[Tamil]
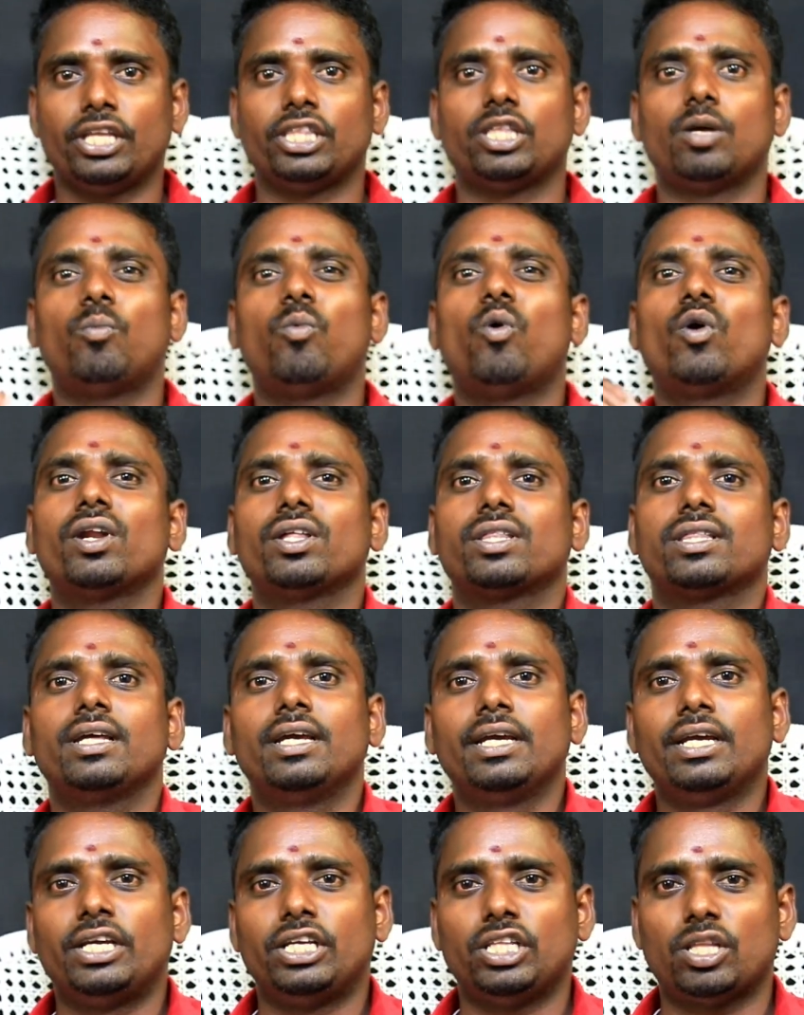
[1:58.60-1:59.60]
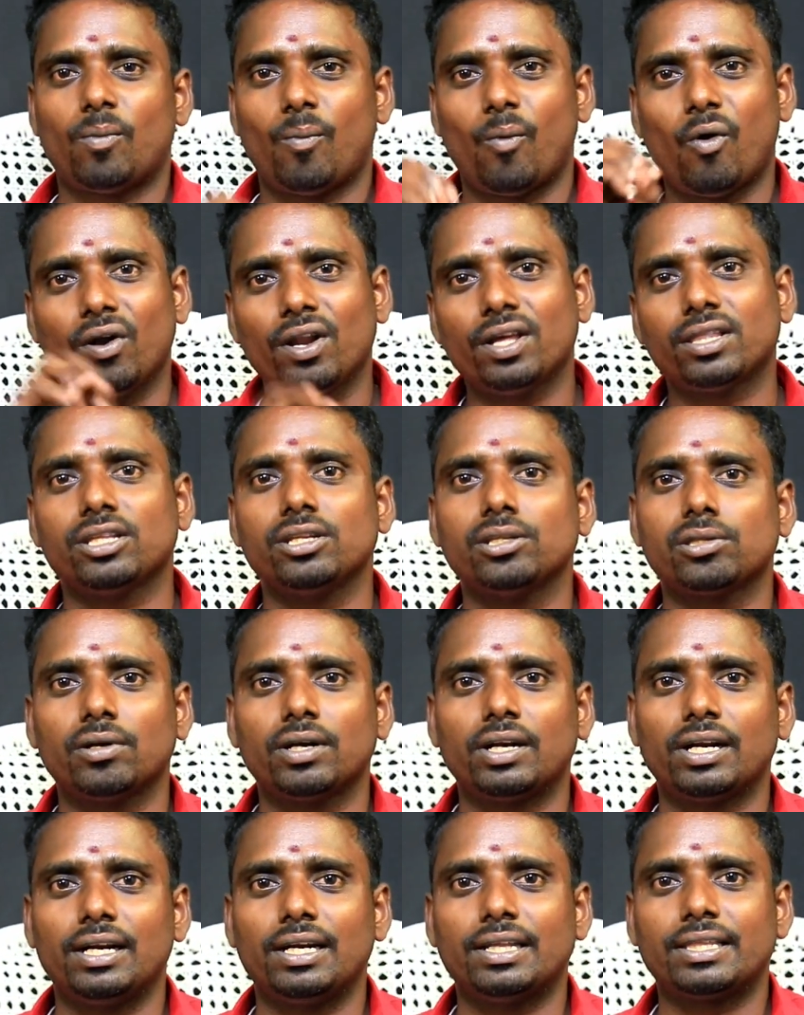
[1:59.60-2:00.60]
இந்த போனஸ் இந்த போனஸ்ன்னு
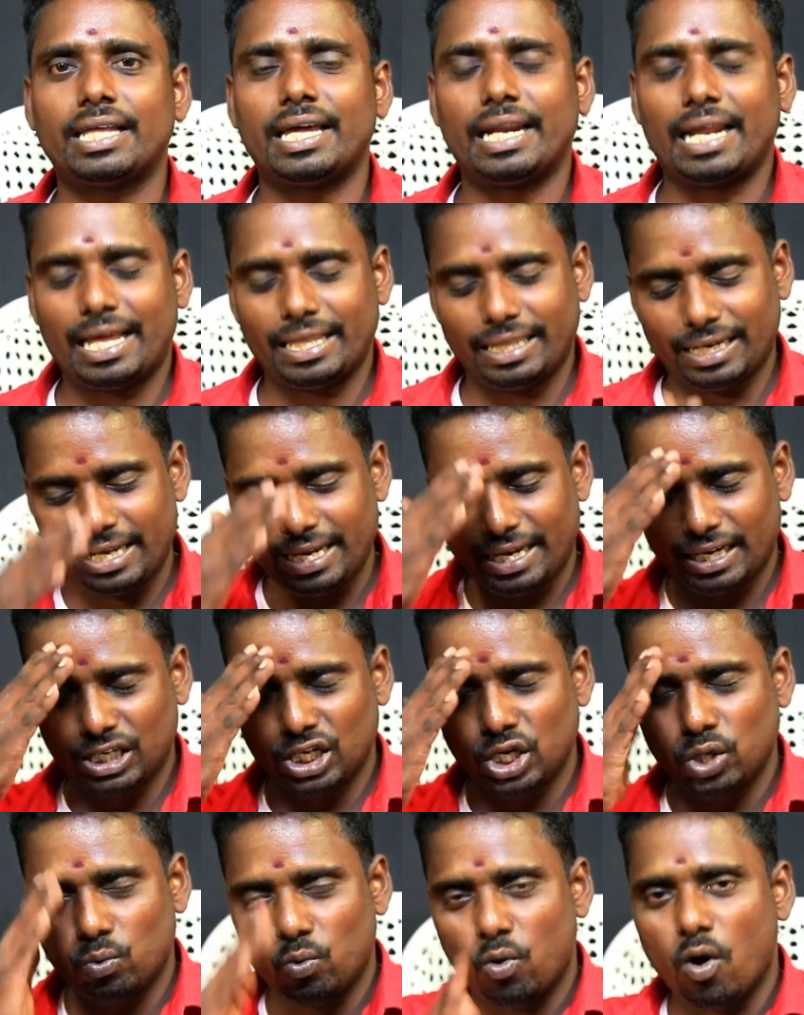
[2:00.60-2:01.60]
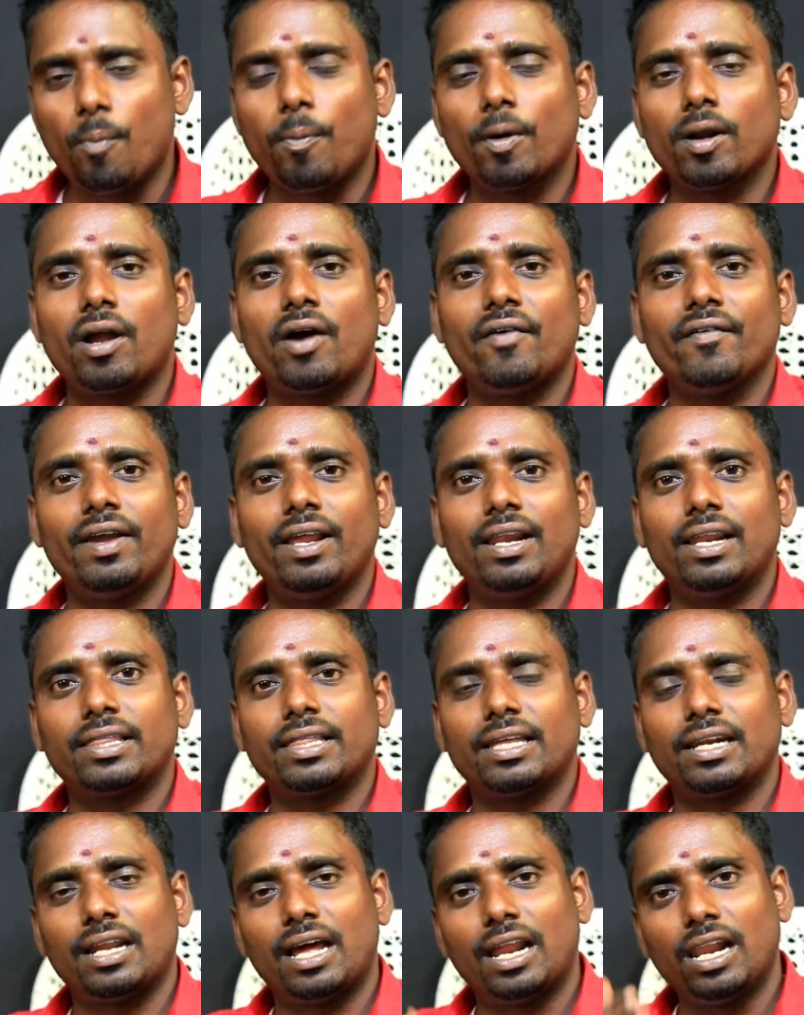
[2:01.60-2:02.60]
சொல்கிறாங்கல்ல சார் அதெல்லாம் எனக்குலாம் ஓப்பனாகவே இல்லை
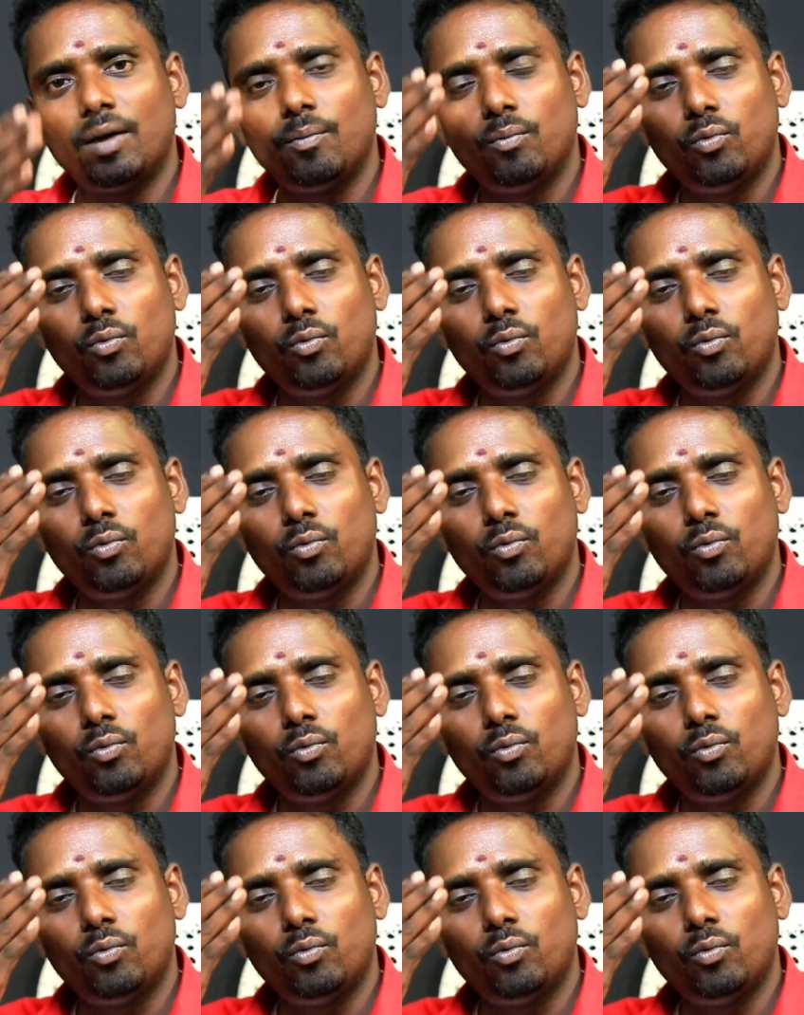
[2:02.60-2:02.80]
சார் நல்லா